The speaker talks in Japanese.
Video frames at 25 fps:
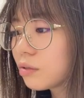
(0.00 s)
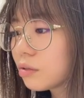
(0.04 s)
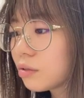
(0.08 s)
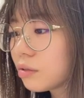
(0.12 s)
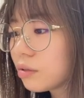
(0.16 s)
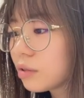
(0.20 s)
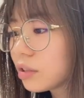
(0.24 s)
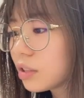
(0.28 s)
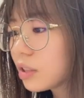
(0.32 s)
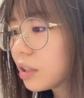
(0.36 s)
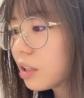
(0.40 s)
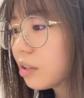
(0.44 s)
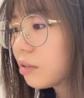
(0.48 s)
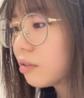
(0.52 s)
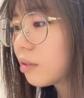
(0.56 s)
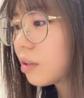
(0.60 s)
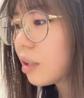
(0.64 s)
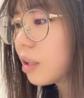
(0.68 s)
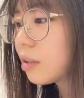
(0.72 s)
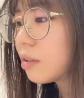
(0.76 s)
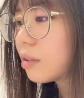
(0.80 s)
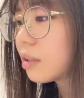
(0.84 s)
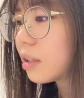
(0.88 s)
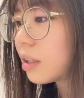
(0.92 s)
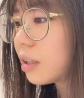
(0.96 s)
ちょこ違うの
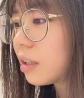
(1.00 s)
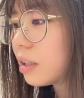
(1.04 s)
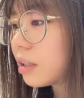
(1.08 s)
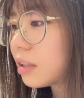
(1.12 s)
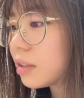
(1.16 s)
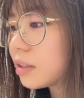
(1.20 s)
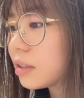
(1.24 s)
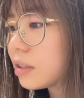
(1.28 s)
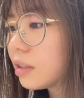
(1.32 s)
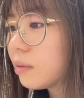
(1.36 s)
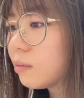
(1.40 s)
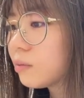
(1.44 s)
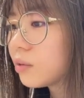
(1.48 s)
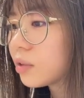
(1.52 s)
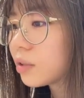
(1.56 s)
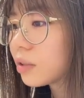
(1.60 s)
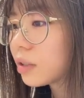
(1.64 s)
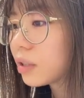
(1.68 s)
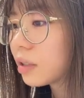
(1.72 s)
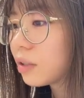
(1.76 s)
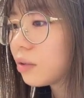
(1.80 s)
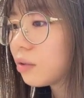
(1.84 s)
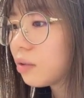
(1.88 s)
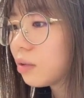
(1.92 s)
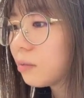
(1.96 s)
があるから全部
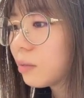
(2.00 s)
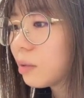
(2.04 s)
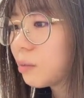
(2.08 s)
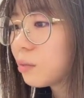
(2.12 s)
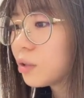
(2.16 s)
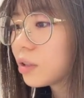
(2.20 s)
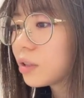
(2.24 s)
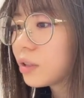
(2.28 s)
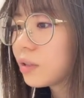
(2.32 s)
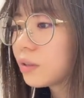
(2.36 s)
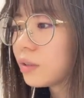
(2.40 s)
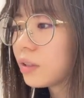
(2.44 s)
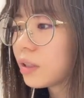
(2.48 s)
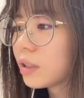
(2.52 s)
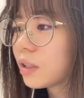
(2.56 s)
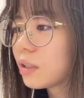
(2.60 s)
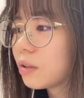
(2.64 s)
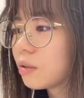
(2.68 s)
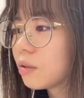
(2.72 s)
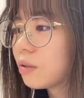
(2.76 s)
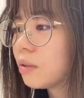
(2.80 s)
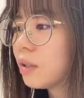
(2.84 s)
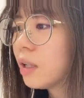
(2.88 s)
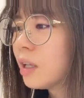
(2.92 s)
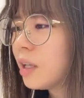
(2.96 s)
基本メモしてるんだけ
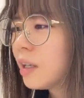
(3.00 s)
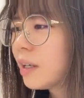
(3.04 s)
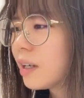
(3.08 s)
ど